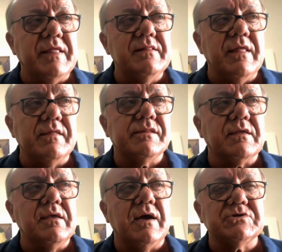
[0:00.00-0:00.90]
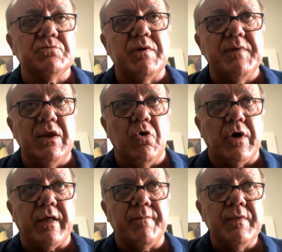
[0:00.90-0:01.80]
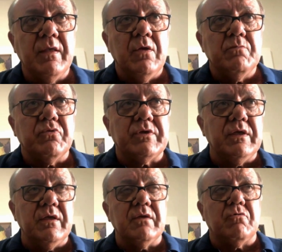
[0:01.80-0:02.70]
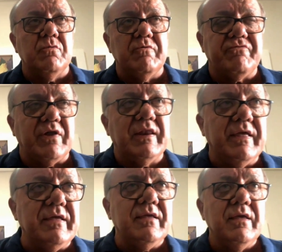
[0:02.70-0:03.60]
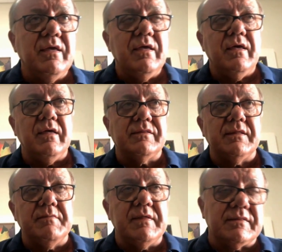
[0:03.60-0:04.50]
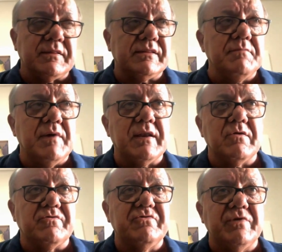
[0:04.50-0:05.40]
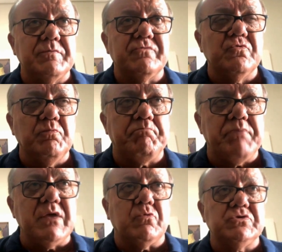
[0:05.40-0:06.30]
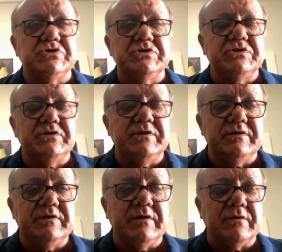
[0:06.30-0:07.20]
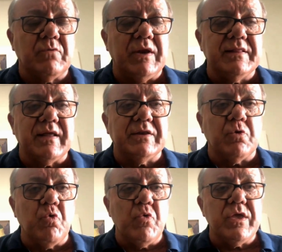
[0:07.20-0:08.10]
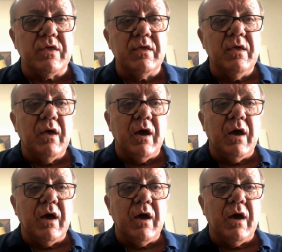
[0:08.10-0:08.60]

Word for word: a tendência é que haja uma melhora. Porque, uhum. como eu falei, essa semana nós tivemos um pico de, de, de, qualidade ruim.